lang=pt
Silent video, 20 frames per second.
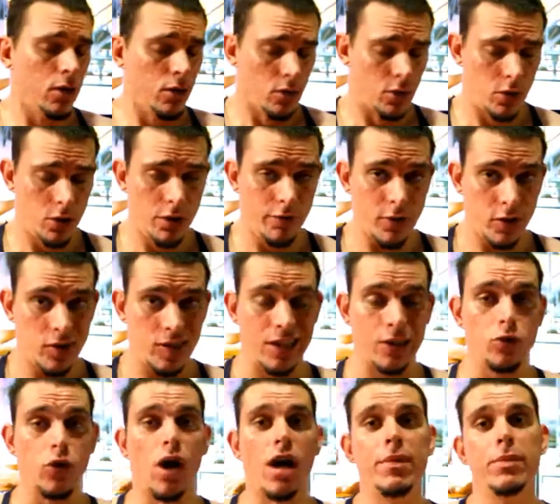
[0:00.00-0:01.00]
quando você
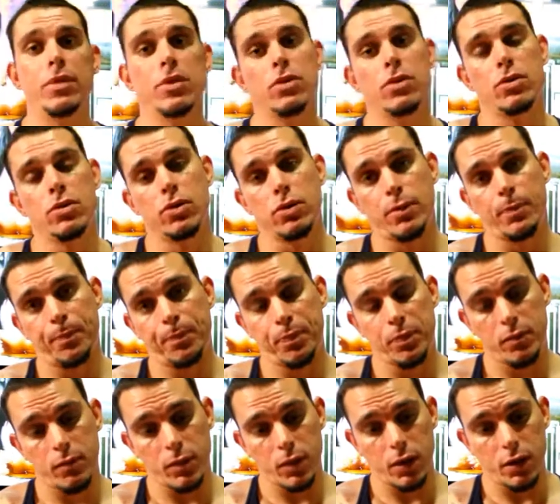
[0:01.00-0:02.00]
dorme no,
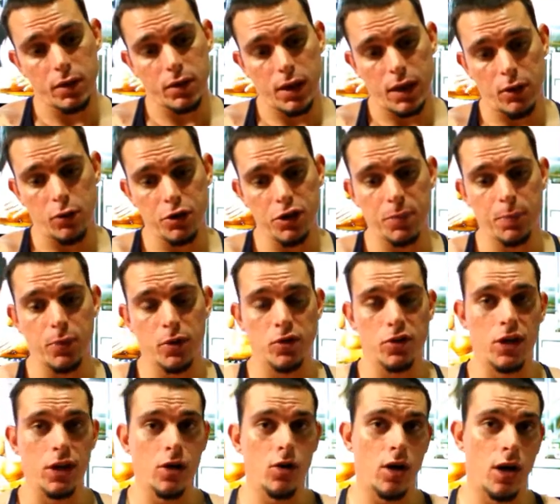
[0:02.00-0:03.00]
na noite
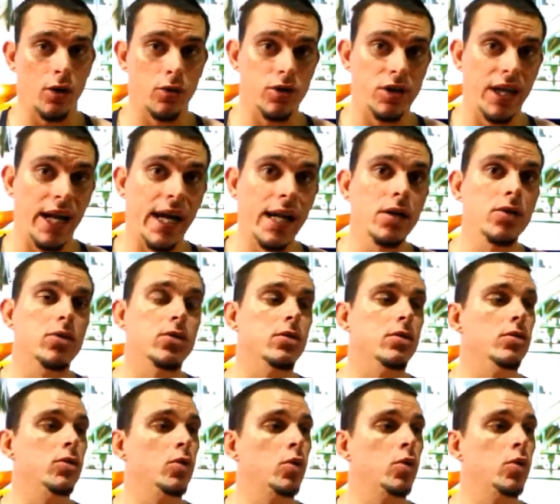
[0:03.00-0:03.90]
posterior ao treino,